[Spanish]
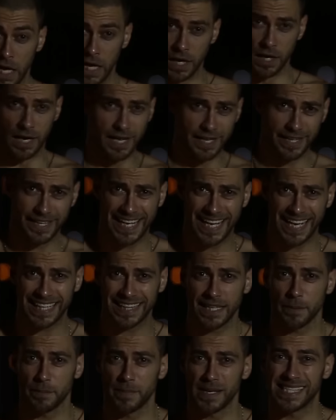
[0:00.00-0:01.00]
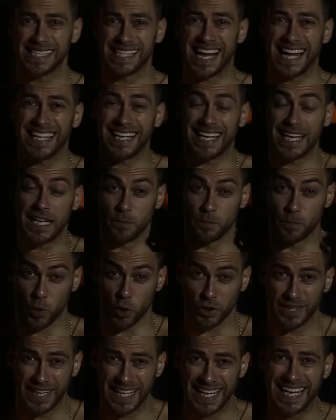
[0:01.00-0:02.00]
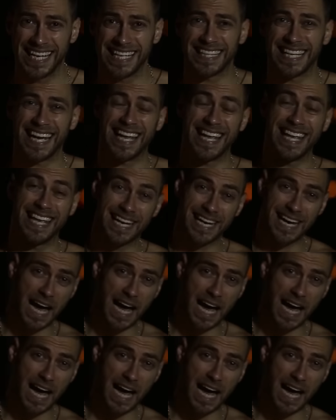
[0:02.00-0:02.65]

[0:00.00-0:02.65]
La dieta basada en proteína y